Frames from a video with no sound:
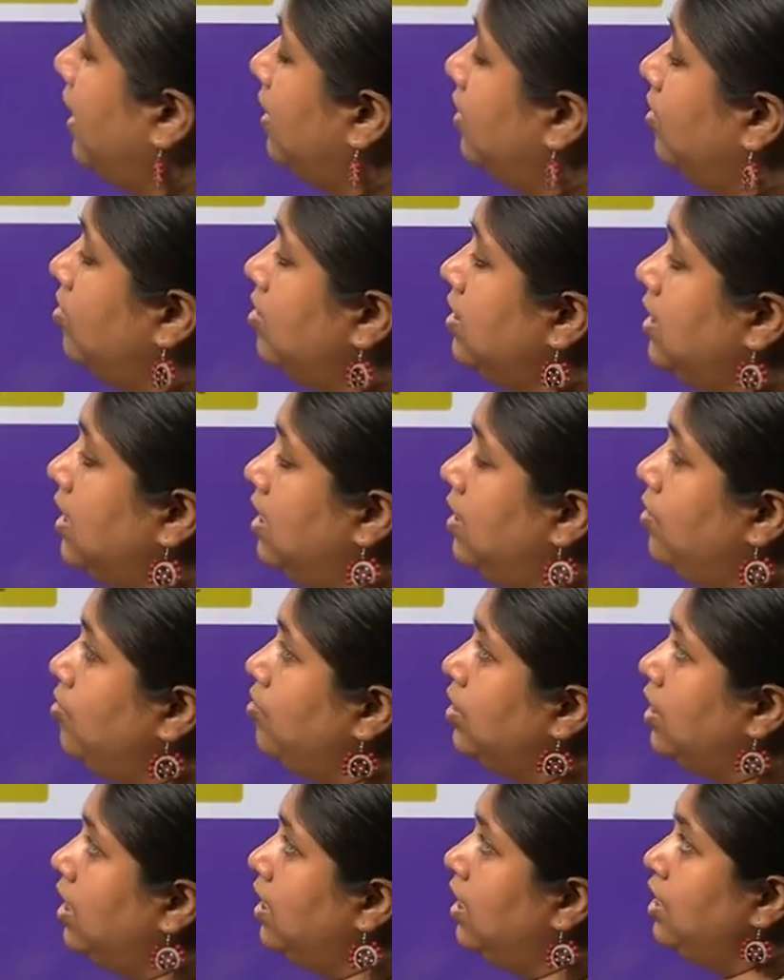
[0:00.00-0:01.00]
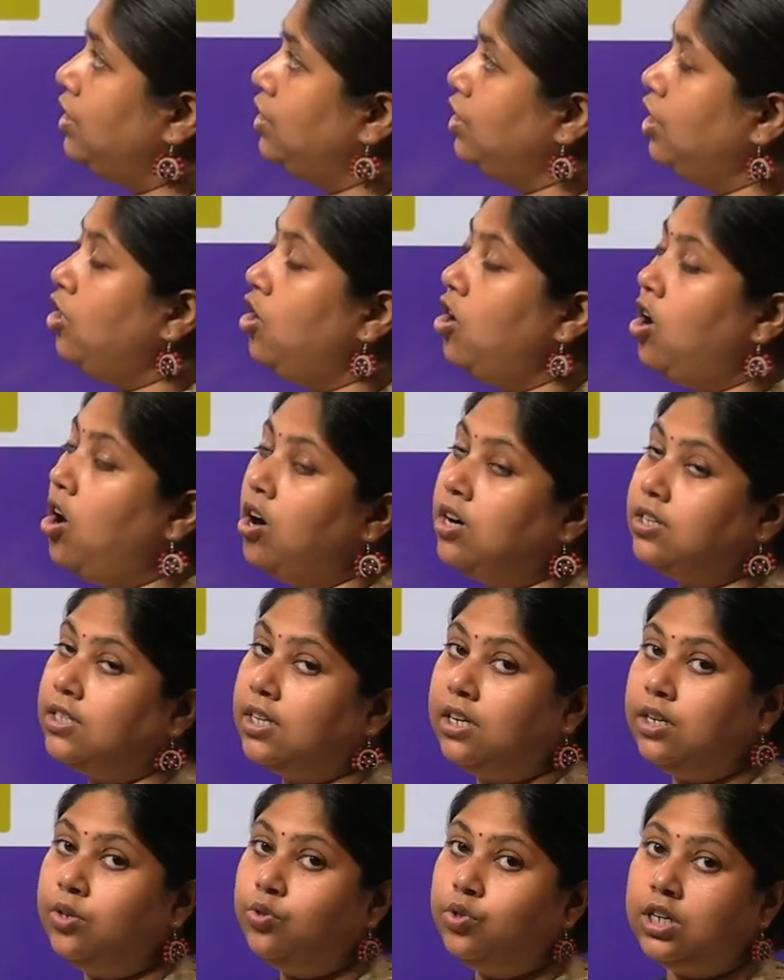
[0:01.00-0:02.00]
फ्लैग को सल्यूट करना चाहिए और
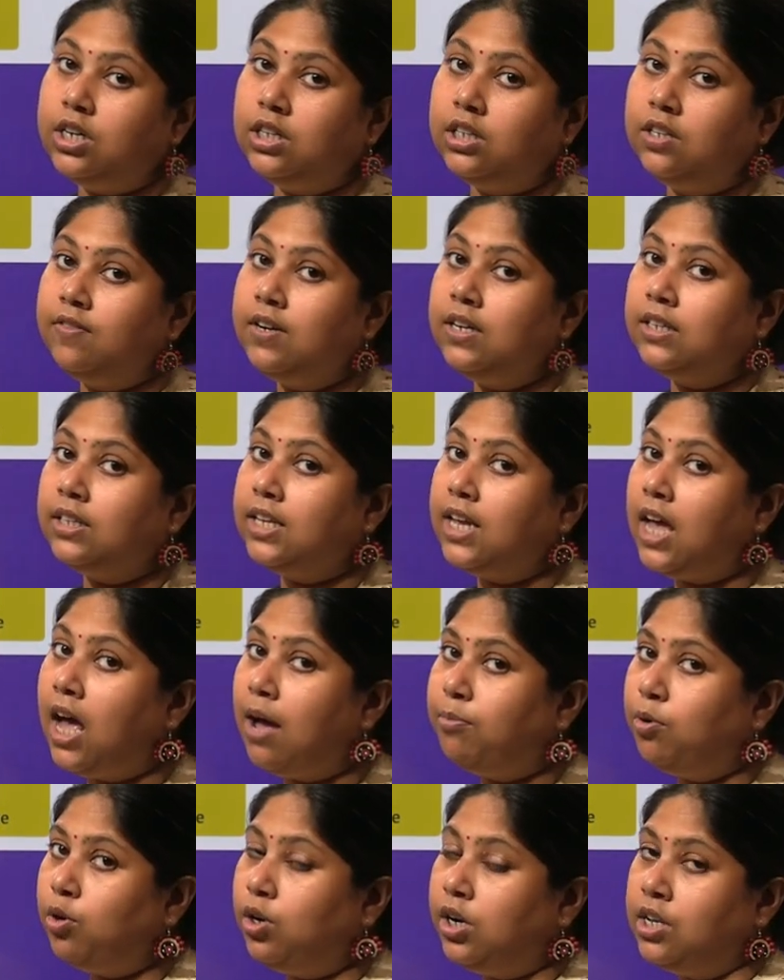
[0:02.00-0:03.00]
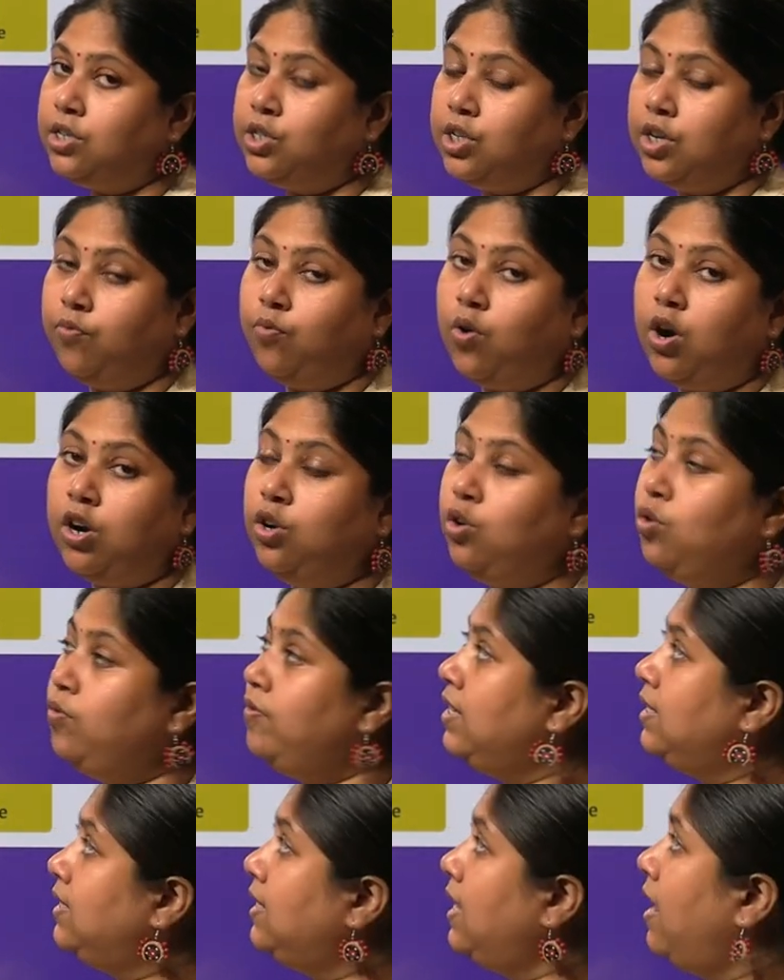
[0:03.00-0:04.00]
सल्यूट करते वक्त क्या बोलना चाहिए व्हाट डू
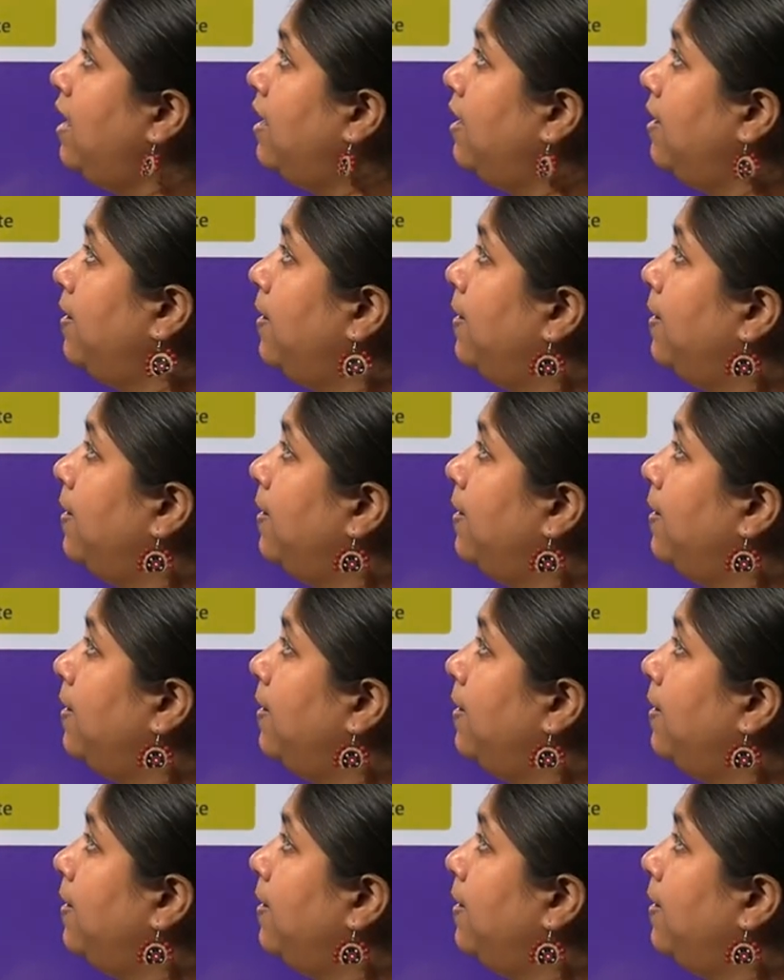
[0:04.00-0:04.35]
वी से